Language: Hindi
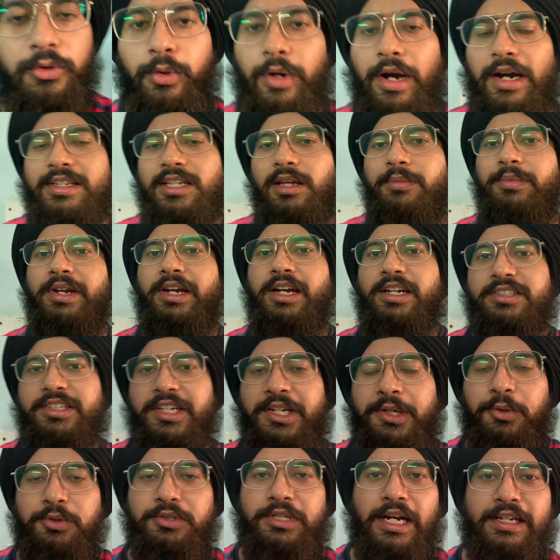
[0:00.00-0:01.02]
तो गैस अभी का सीन
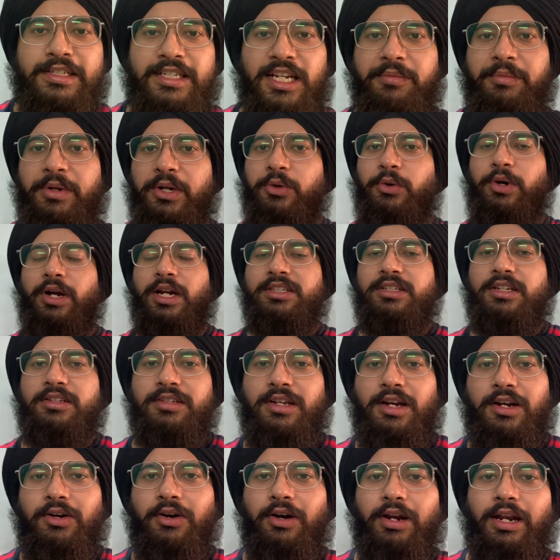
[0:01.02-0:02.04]
कुछ ऐसा मेरे को हर
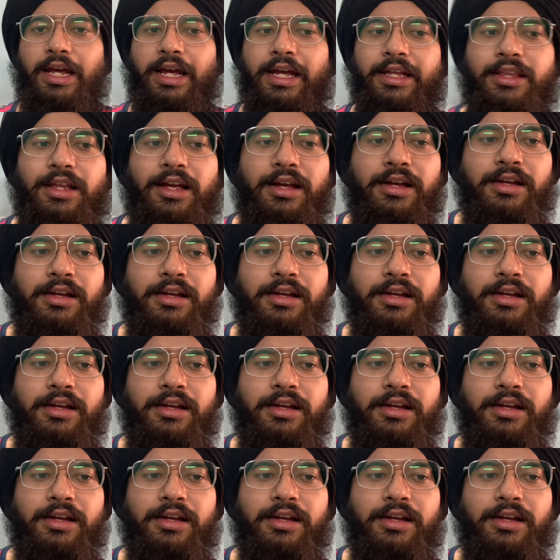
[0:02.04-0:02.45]
से कॉल आया था